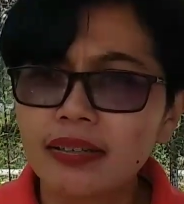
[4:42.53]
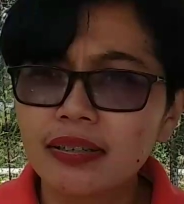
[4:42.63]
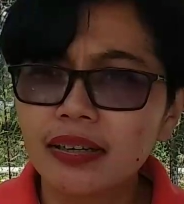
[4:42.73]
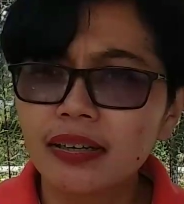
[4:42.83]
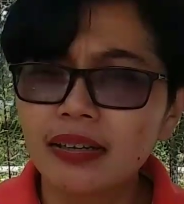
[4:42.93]

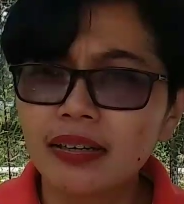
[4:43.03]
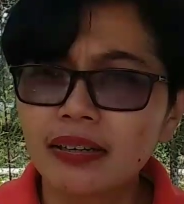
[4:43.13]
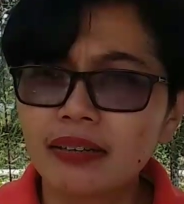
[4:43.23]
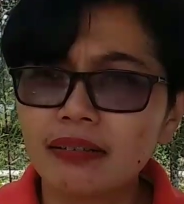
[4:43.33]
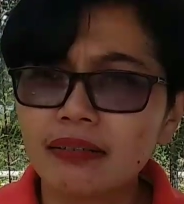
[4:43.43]
si
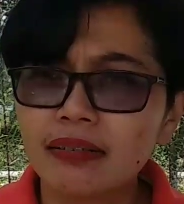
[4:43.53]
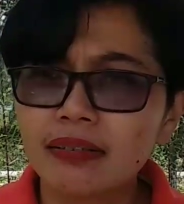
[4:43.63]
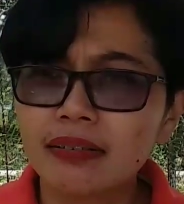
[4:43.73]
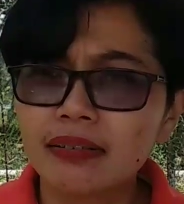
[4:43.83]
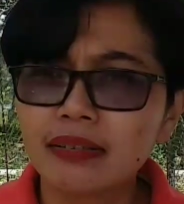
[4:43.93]

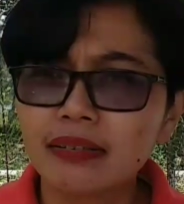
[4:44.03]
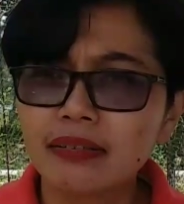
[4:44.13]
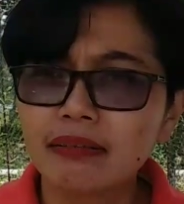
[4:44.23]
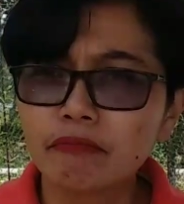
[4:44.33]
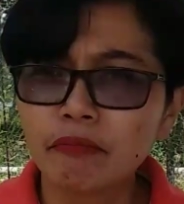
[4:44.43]
eh,
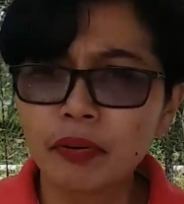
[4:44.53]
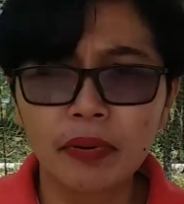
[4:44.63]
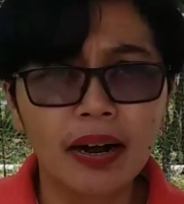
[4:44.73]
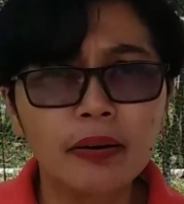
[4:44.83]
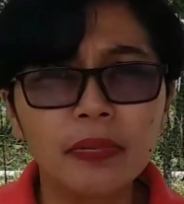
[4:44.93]

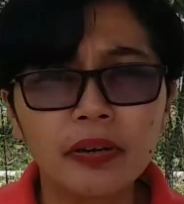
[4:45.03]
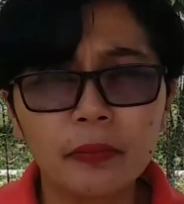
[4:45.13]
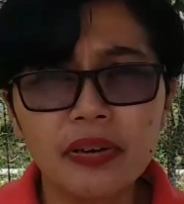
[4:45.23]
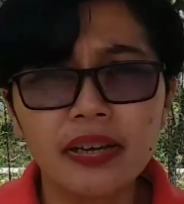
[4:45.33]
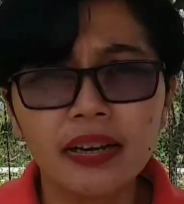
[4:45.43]
permakan
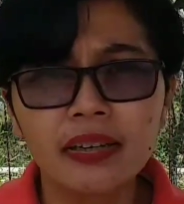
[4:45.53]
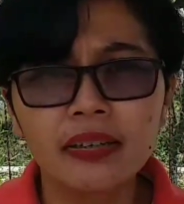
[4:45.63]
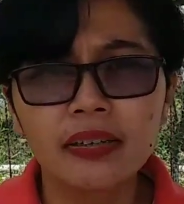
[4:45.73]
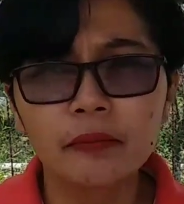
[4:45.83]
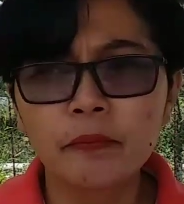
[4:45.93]
biri-biri
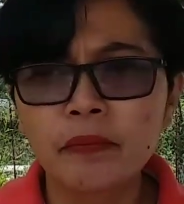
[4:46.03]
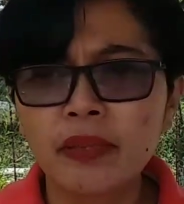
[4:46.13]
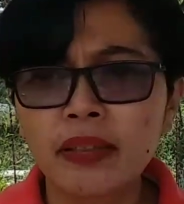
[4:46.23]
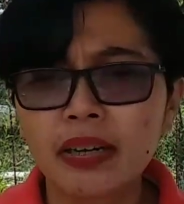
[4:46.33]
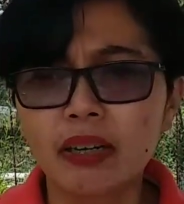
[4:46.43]
nge
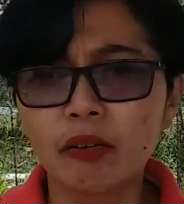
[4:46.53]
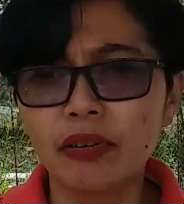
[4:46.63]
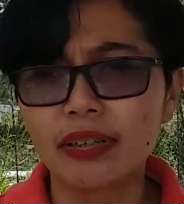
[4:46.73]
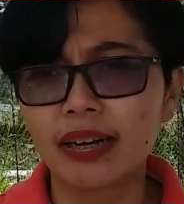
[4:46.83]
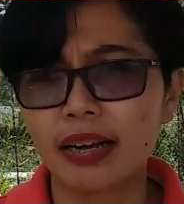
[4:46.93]

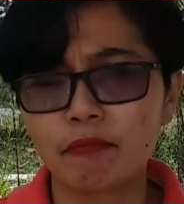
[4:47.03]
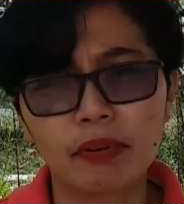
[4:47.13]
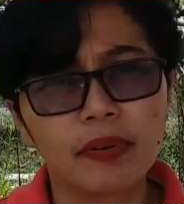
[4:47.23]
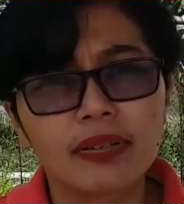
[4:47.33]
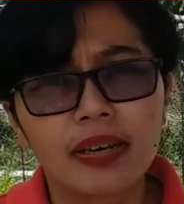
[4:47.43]
loli
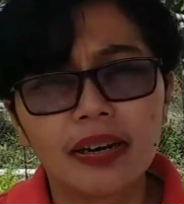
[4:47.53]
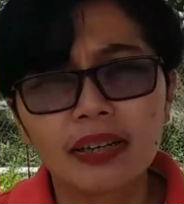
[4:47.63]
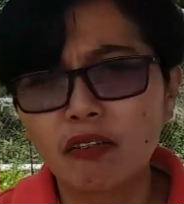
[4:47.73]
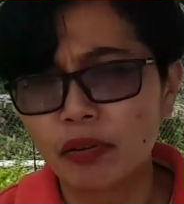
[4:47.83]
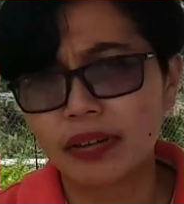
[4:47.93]
kaipe
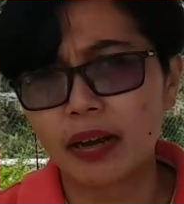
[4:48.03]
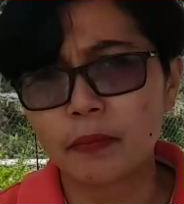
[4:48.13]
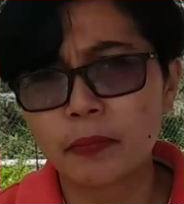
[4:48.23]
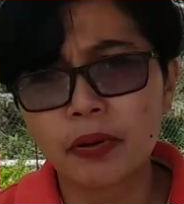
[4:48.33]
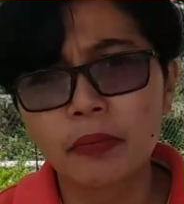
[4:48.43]
masalah na loli
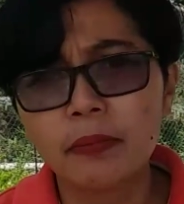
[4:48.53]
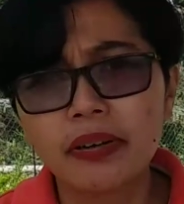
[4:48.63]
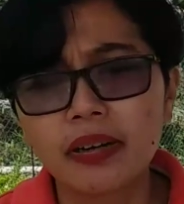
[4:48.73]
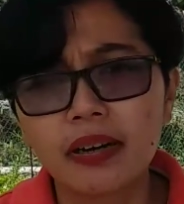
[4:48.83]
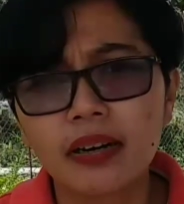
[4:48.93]
kaipe
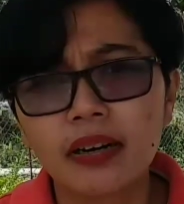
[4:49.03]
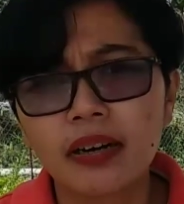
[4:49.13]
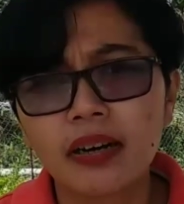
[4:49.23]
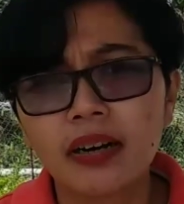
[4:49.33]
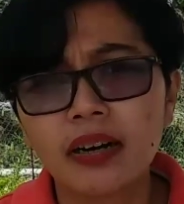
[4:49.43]
perbeben
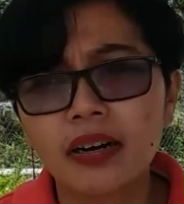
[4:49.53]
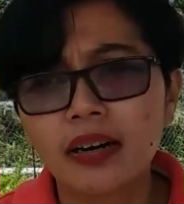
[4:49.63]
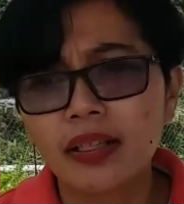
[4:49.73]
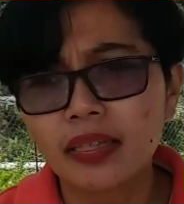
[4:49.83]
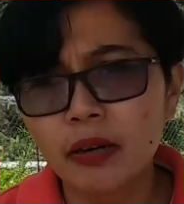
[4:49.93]

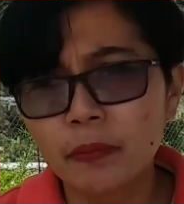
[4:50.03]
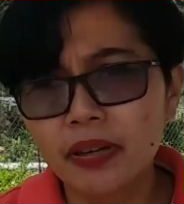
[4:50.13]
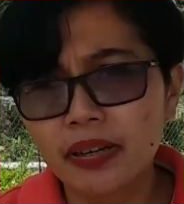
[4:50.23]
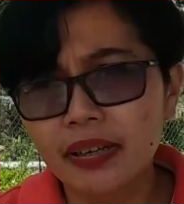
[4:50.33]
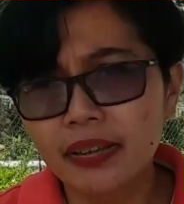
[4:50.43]

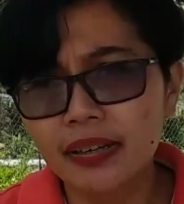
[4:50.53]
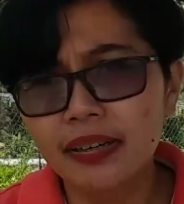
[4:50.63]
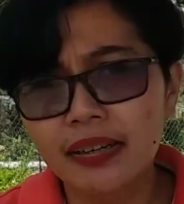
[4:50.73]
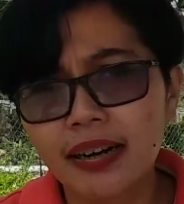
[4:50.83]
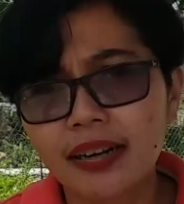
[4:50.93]
tapi tapi
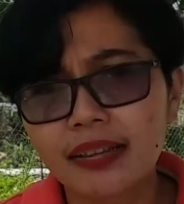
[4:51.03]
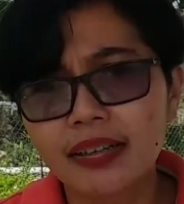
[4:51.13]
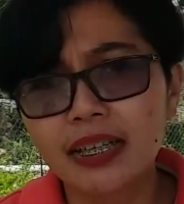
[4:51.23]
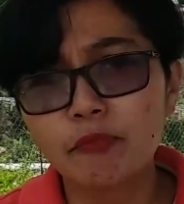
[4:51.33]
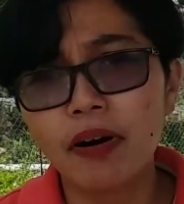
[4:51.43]
kita kan
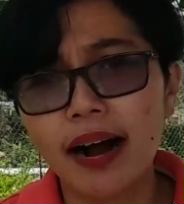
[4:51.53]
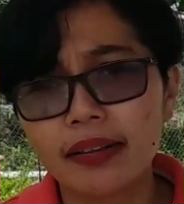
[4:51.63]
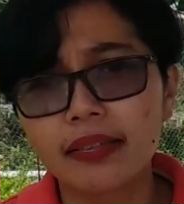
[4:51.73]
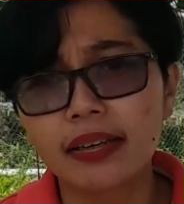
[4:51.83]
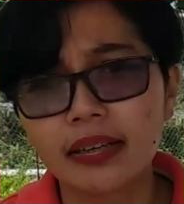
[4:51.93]
diangkatkan di
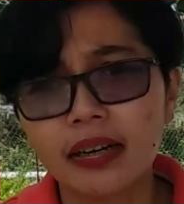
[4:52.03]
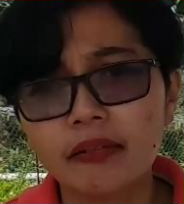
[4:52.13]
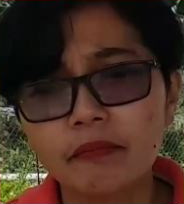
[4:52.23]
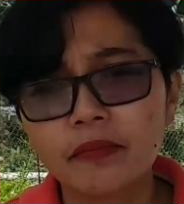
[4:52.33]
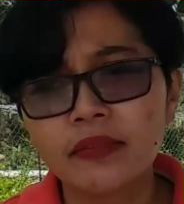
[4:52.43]
bata ya